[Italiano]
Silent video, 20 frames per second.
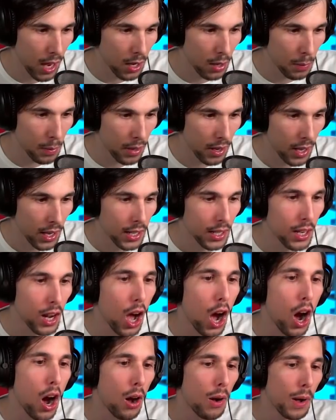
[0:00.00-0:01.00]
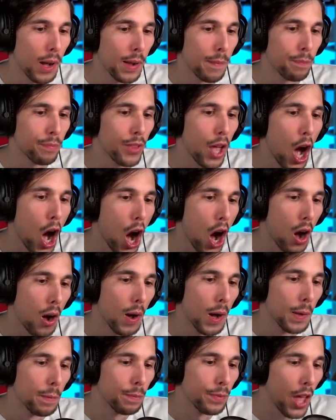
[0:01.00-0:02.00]
Mi hanno preso. No, no,
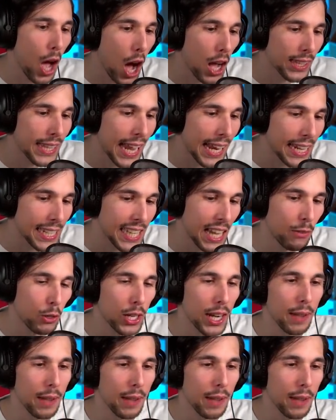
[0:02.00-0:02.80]
no, dai che stavo